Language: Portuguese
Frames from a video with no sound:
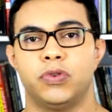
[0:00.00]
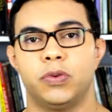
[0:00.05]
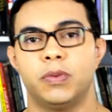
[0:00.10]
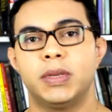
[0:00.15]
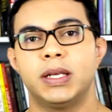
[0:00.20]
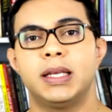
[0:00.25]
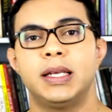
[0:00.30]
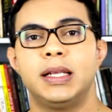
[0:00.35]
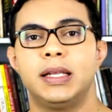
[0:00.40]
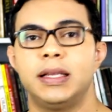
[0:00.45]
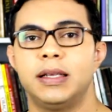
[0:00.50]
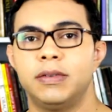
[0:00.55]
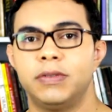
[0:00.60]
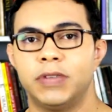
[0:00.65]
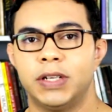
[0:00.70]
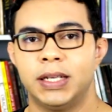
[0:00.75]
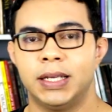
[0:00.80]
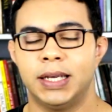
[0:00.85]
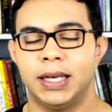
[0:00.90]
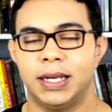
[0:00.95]
sobre que
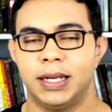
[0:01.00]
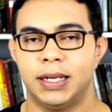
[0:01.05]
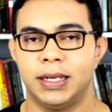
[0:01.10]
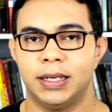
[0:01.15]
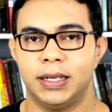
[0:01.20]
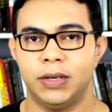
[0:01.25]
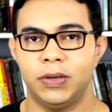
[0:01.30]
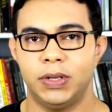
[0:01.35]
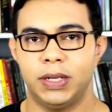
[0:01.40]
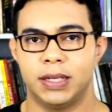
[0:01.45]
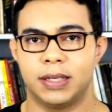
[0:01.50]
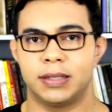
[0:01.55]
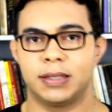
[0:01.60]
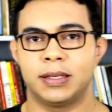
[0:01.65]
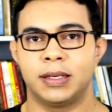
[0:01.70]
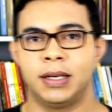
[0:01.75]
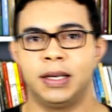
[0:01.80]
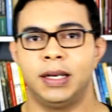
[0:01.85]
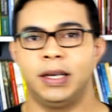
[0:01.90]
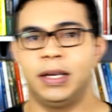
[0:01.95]
livro ele queria que eu
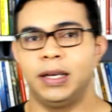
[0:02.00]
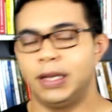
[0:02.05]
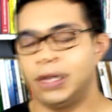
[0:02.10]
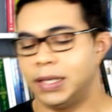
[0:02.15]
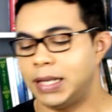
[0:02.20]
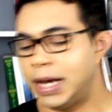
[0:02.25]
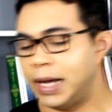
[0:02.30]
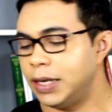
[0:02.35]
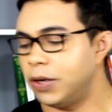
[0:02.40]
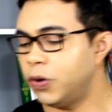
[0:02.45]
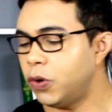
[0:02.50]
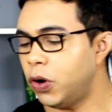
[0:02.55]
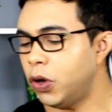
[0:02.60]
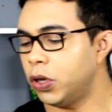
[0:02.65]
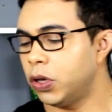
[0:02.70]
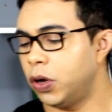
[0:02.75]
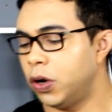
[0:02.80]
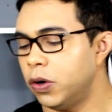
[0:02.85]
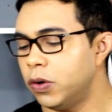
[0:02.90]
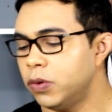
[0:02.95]
lesse. Daí eu
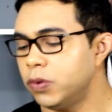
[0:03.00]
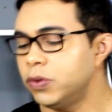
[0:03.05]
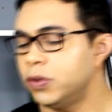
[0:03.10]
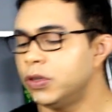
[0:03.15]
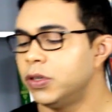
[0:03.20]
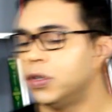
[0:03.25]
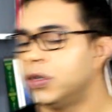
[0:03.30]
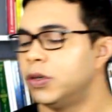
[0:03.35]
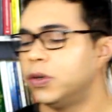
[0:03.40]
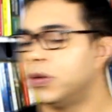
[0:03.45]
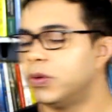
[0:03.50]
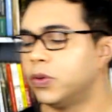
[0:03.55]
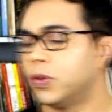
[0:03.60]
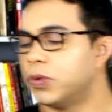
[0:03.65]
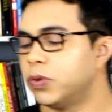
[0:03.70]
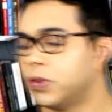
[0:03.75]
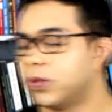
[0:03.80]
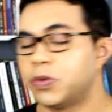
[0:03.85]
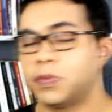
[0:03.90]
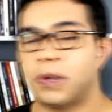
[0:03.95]
coloco
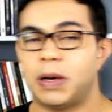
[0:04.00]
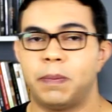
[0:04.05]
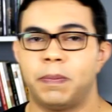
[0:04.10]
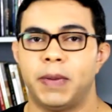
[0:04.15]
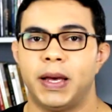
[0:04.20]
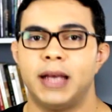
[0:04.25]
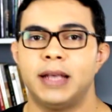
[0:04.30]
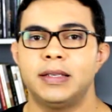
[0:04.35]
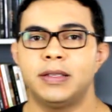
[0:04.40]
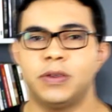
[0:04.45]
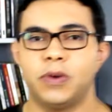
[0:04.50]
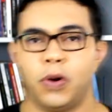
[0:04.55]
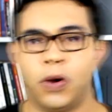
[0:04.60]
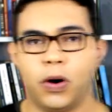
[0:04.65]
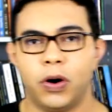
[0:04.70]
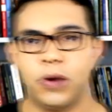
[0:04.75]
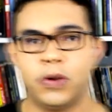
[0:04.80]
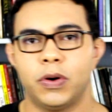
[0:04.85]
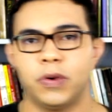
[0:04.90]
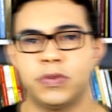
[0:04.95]
o, os papéis,
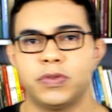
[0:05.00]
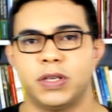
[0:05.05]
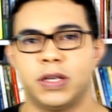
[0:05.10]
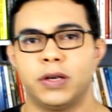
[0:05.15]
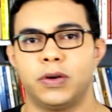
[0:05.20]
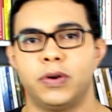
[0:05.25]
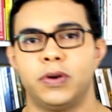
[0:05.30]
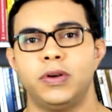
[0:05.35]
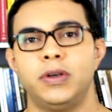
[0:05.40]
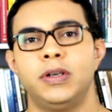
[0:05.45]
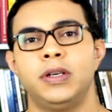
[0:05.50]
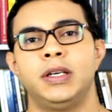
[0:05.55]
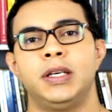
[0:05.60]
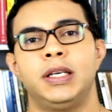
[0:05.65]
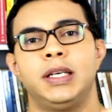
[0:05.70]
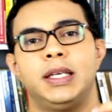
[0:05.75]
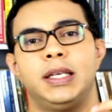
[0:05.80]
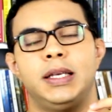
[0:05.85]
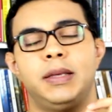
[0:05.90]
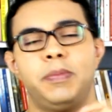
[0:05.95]
oro ao Senhor
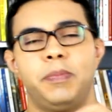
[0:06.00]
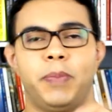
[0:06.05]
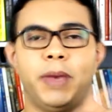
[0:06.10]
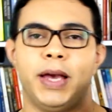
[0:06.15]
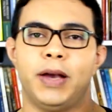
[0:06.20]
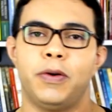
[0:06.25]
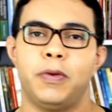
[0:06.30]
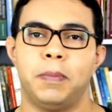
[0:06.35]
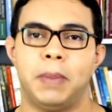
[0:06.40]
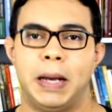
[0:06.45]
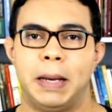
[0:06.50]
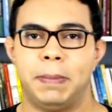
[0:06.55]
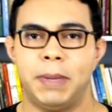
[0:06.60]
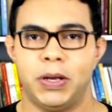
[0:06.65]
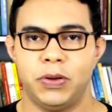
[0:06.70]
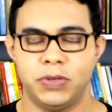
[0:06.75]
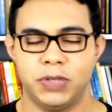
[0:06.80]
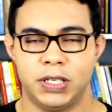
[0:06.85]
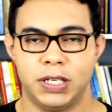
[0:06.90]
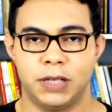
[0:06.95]
e pego um
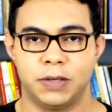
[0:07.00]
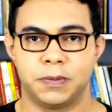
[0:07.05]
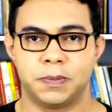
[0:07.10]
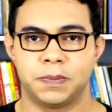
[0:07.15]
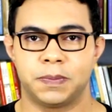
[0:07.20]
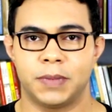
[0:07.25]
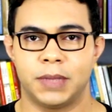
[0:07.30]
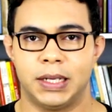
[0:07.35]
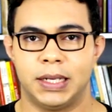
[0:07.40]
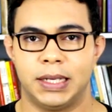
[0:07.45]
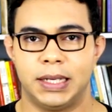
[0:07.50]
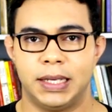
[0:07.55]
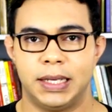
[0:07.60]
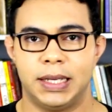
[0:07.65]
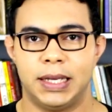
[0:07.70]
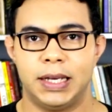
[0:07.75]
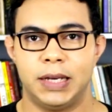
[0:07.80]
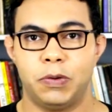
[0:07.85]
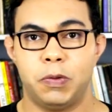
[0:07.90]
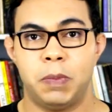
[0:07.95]
papelzinho.
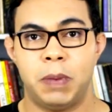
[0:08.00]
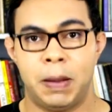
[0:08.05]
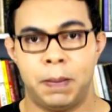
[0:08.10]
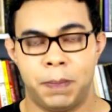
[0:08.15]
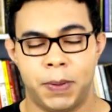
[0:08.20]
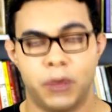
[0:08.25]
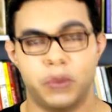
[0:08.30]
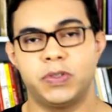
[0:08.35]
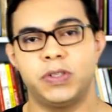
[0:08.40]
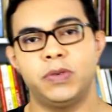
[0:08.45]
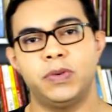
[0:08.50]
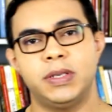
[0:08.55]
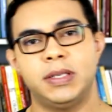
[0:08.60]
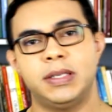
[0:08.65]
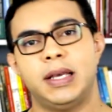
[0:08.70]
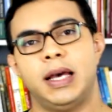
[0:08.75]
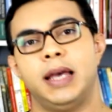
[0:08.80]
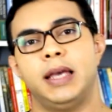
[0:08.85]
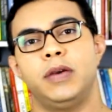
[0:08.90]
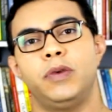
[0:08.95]
E o papelzinho
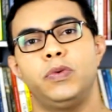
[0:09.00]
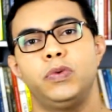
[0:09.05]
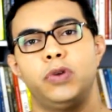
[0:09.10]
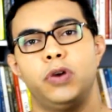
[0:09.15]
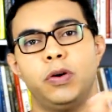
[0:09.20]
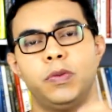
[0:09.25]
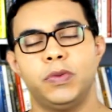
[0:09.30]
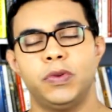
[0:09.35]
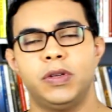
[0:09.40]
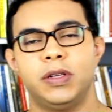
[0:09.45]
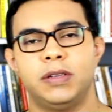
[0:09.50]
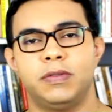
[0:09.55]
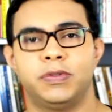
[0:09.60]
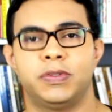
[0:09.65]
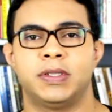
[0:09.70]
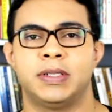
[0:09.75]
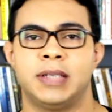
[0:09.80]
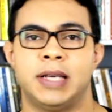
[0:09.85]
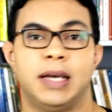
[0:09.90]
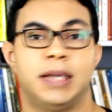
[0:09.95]
que saiu, o nome do
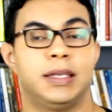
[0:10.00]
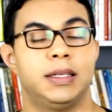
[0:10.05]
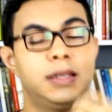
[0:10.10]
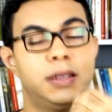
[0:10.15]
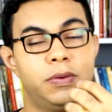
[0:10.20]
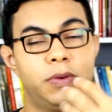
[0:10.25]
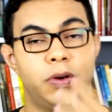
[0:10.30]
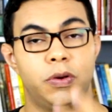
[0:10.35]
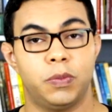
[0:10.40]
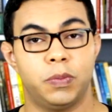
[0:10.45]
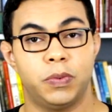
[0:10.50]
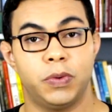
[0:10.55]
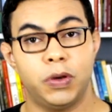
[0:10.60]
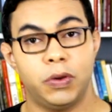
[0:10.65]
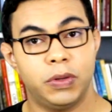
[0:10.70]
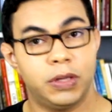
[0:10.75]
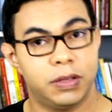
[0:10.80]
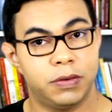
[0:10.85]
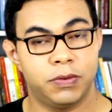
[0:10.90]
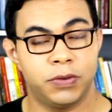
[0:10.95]
livro que sai, então é o, é
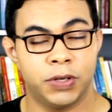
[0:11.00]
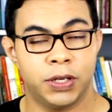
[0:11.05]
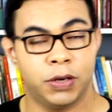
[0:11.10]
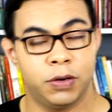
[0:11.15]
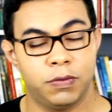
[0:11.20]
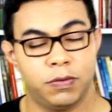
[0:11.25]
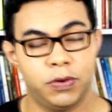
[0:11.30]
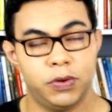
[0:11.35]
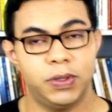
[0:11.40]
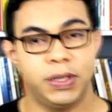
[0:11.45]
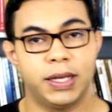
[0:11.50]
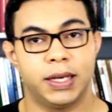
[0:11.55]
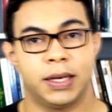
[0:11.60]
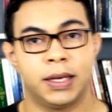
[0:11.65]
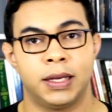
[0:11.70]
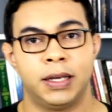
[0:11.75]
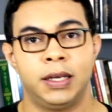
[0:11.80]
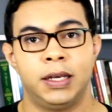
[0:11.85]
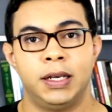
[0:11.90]
o livro que eu vou ler.